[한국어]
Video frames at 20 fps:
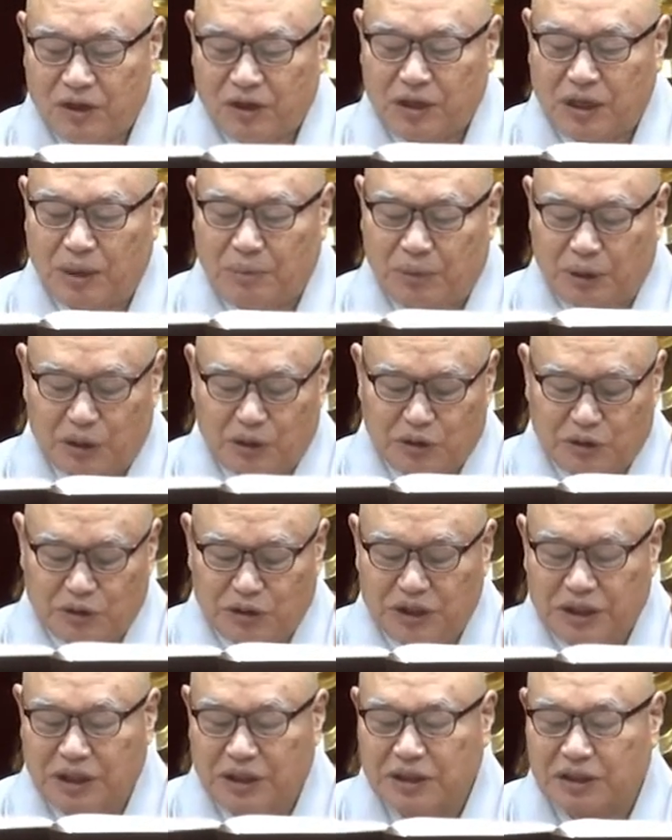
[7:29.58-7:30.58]
그야말로
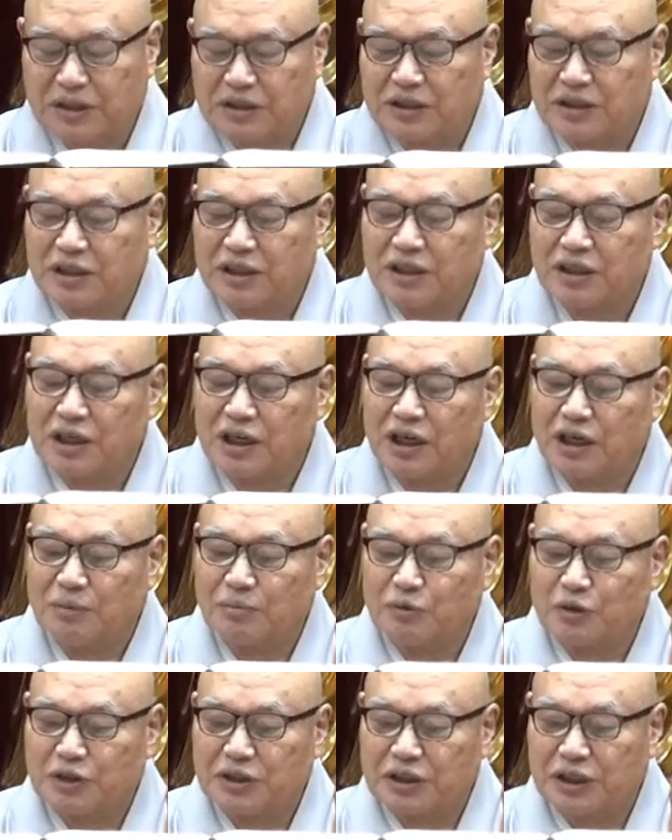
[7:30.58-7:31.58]
이런 것들이
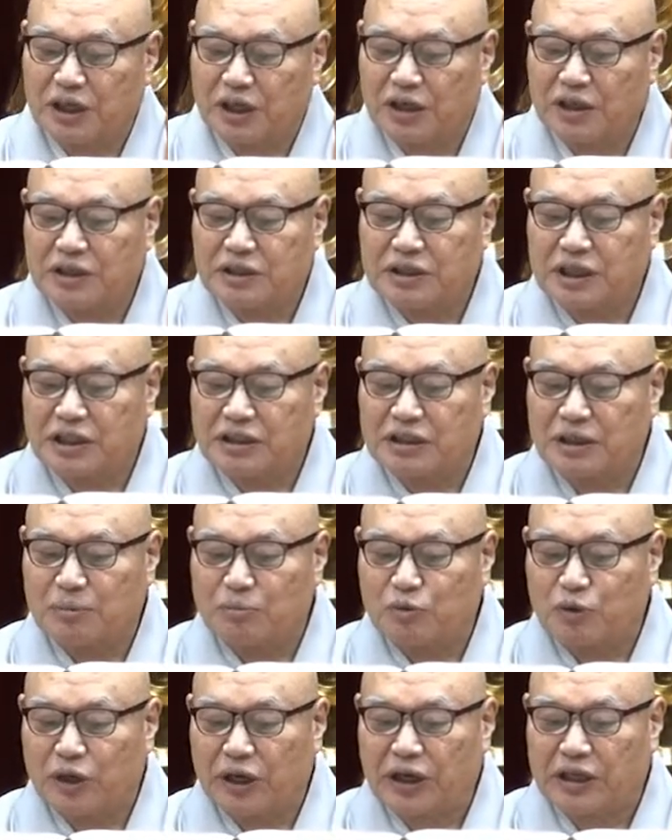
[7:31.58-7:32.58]
너무 이제
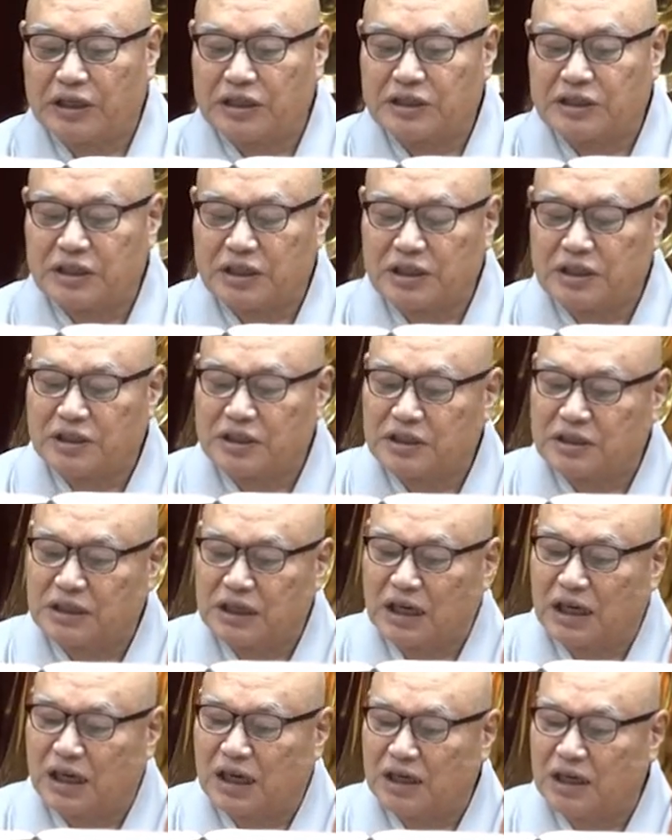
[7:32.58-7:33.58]
사사무의 이치를
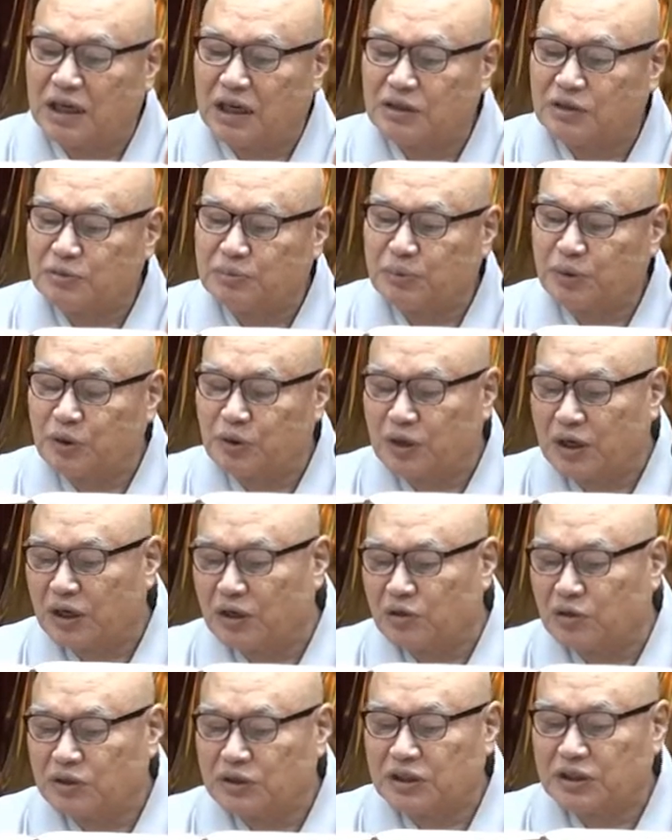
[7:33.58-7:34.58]
잘 아주
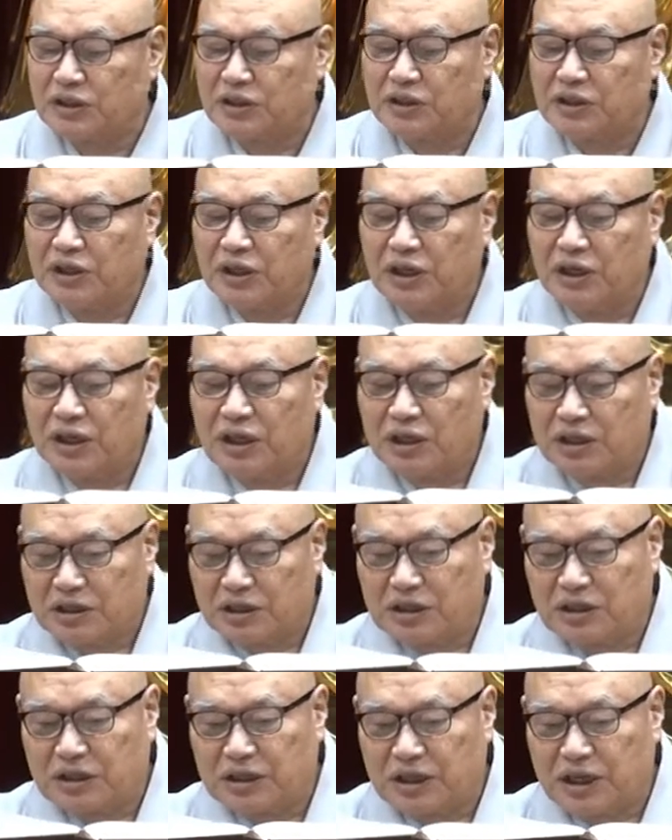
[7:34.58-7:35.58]
표현하고 있는
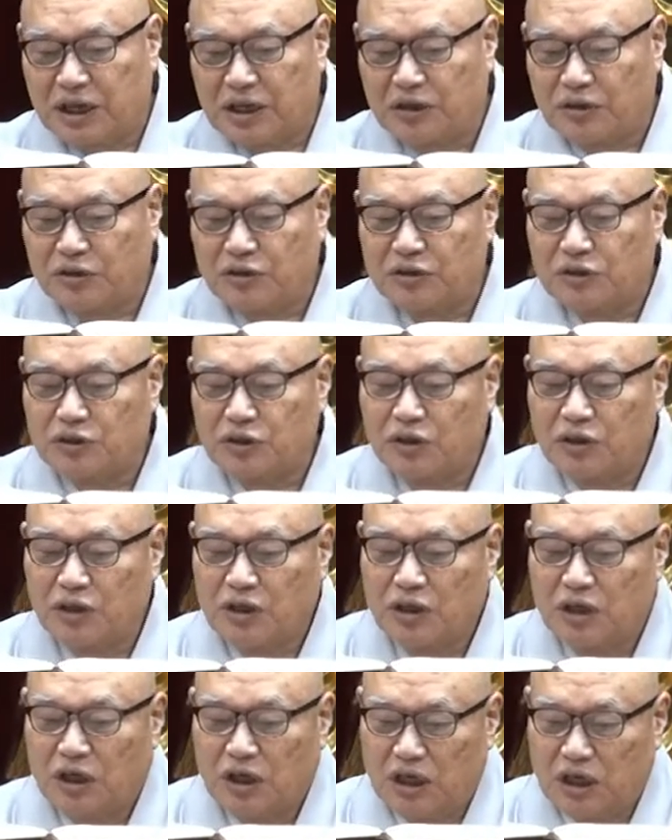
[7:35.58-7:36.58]
그런 내용이죠.
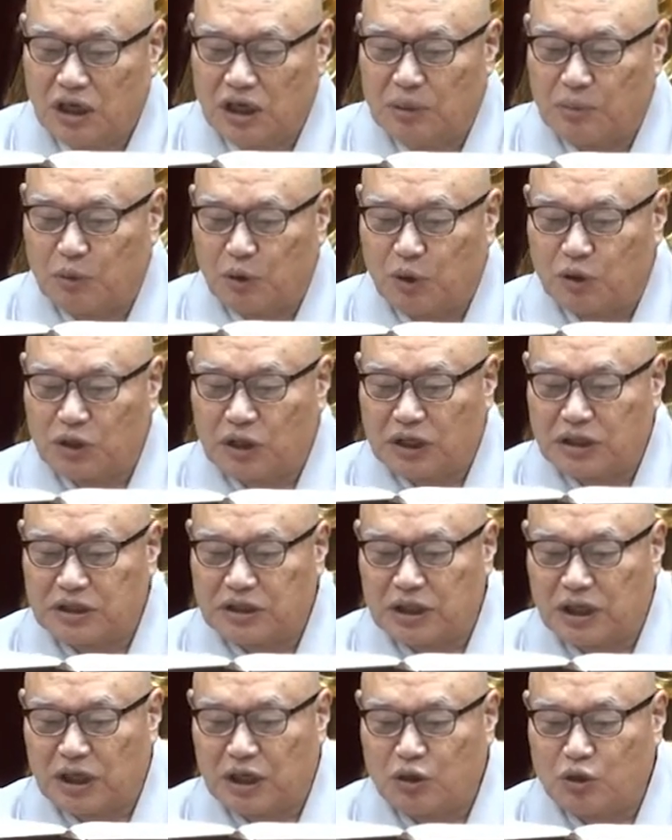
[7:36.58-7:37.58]

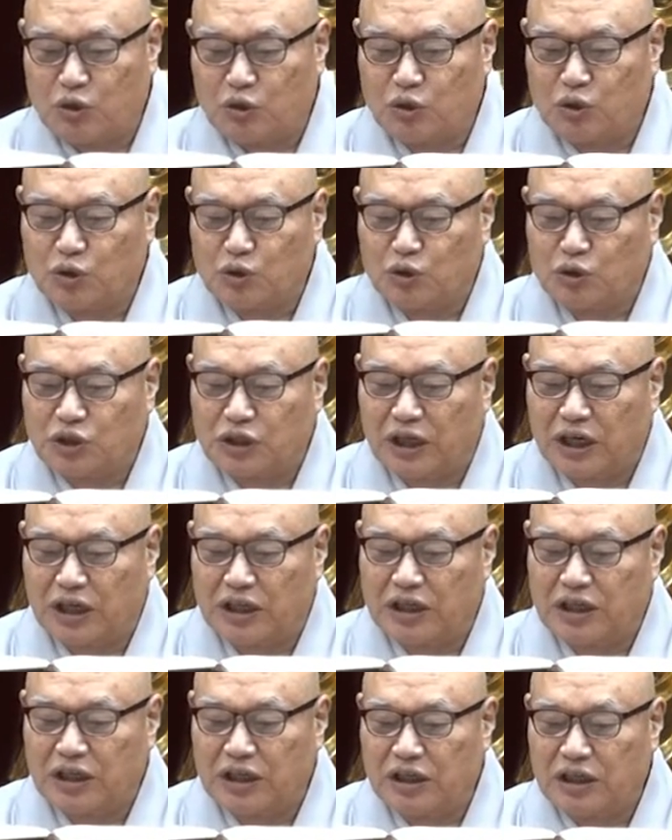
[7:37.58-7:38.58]
일모단체
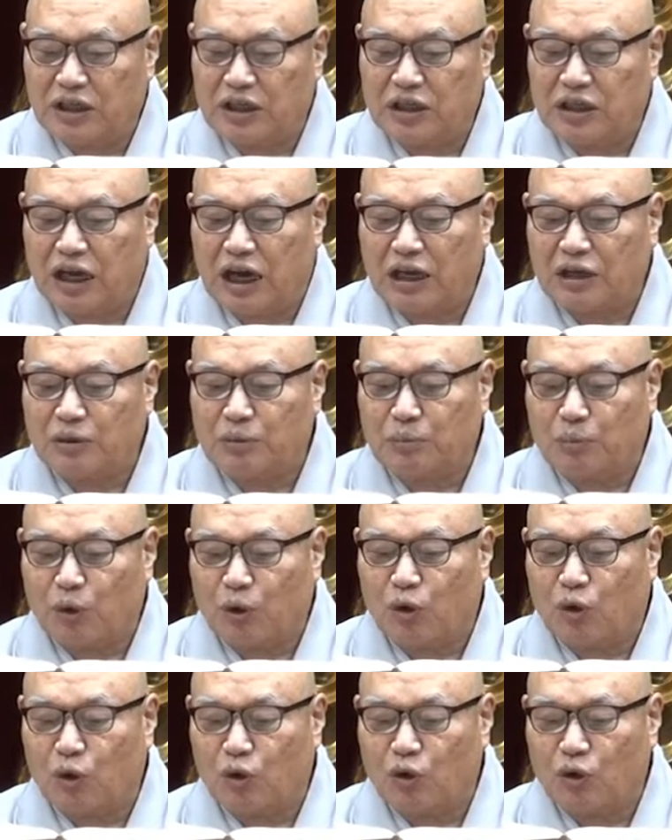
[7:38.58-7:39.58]
유육지하니 한
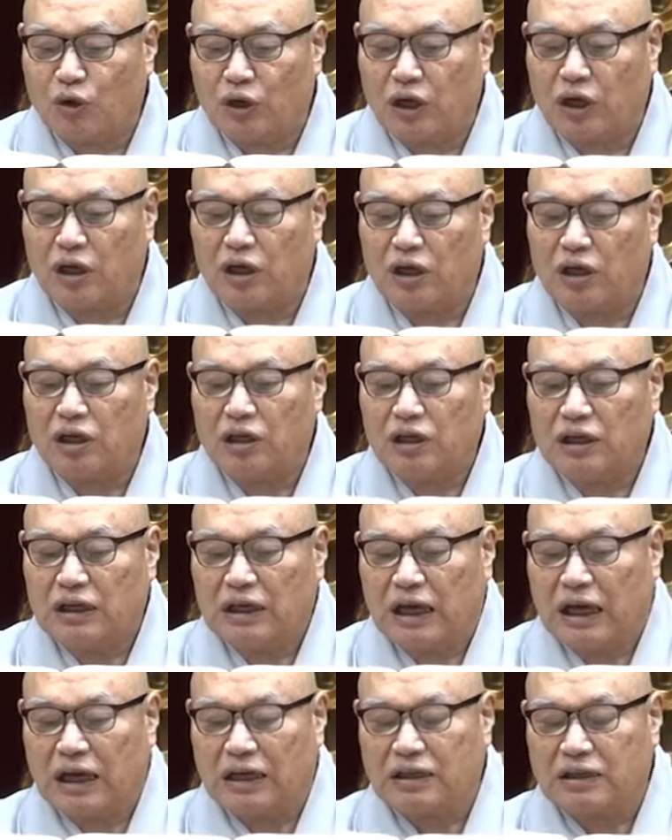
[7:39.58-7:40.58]
모공 아,
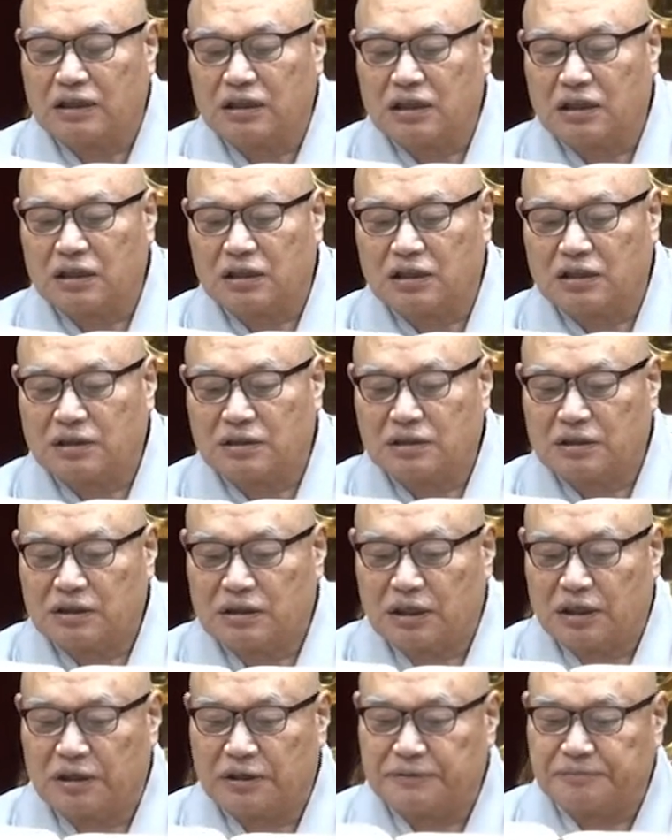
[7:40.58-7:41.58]
한 틀의 끝
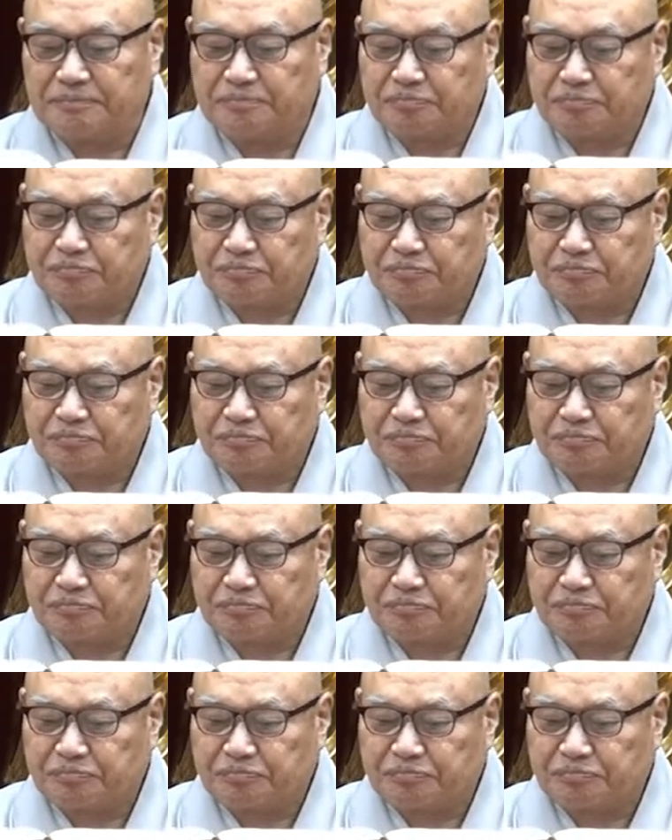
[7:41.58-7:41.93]
아,